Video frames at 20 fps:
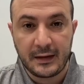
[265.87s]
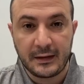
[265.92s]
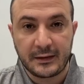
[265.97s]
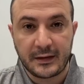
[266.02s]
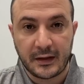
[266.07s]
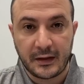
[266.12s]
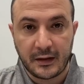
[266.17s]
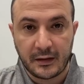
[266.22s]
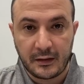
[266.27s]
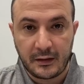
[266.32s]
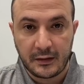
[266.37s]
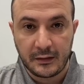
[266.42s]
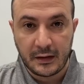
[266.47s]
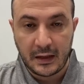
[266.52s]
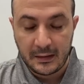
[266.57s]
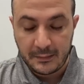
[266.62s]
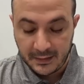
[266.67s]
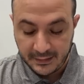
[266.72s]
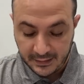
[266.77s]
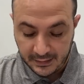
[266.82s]
الطيران
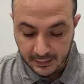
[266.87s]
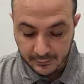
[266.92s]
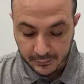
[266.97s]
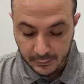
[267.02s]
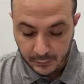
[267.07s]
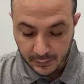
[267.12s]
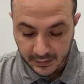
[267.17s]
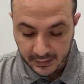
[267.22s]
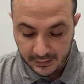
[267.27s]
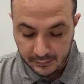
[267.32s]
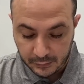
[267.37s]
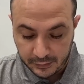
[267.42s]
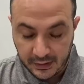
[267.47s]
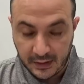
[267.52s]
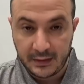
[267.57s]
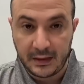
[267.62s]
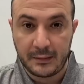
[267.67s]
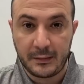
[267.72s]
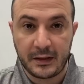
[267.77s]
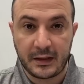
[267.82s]
المدني في الولايات
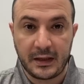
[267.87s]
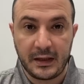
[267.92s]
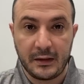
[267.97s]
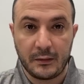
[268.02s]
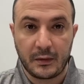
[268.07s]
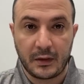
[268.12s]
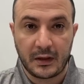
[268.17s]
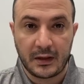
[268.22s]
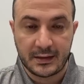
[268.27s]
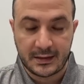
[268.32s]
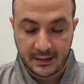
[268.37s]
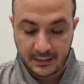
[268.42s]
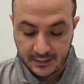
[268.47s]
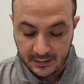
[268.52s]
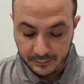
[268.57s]
المتحدة الأمريكية وخاصة